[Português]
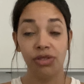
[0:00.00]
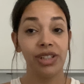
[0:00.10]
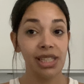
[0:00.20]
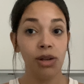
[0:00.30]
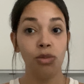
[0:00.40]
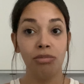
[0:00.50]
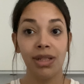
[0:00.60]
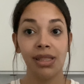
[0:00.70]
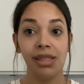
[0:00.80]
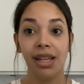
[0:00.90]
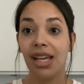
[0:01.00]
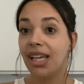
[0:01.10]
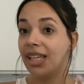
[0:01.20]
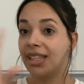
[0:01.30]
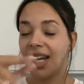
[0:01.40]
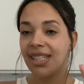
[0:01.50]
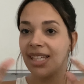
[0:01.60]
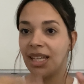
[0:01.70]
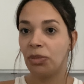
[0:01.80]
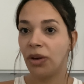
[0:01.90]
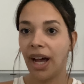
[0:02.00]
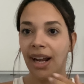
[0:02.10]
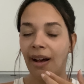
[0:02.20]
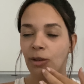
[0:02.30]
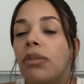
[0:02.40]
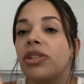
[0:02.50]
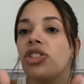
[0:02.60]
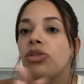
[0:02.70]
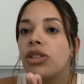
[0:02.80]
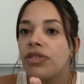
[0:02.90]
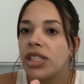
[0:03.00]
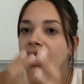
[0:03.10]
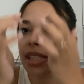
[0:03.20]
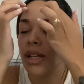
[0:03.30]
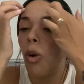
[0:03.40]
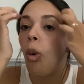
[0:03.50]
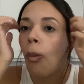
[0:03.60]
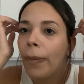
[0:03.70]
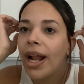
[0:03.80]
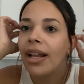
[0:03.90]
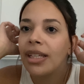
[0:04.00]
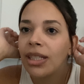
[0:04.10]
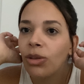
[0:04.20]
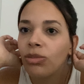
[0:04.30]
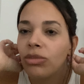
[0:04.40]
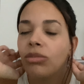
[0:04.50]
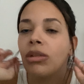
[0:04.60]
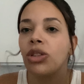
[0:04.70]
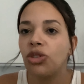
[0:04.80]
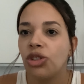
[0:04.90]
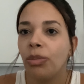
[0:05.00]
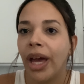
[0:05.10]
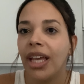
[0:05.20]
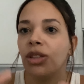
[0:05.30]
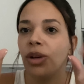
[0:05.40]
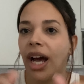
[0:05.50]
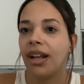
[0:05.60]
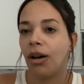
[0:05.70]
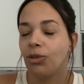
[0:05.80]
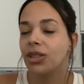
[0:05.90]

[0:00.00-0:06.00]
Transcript: de fazer umas e trazer aqui pro canal. Me digam se vocês comprariam uma tote bag do canal.